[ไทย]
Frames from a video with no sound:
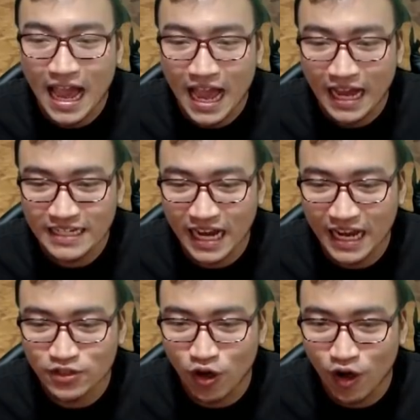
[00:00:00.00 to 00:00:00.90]
งยังไง
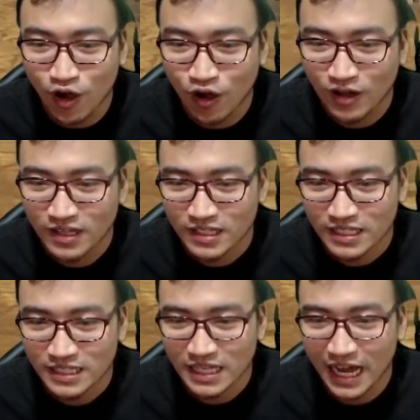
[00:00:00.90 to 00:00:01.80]
ต่อ
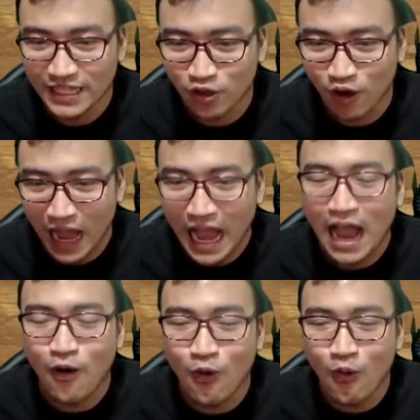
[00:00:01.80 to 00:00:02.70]
ยังไงต่อ
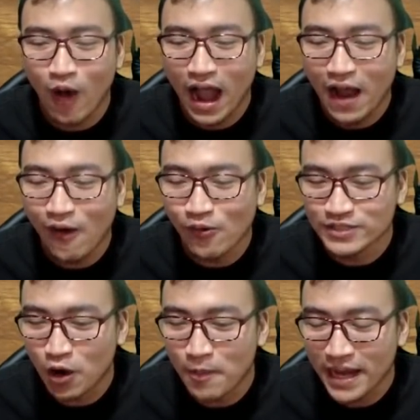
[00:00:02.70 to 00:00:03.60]
เอาเอา
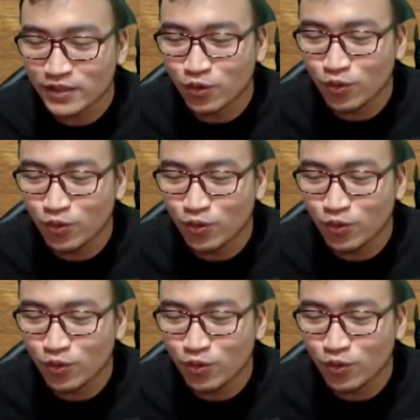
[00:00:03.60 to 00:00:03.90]
เจ้าบันกู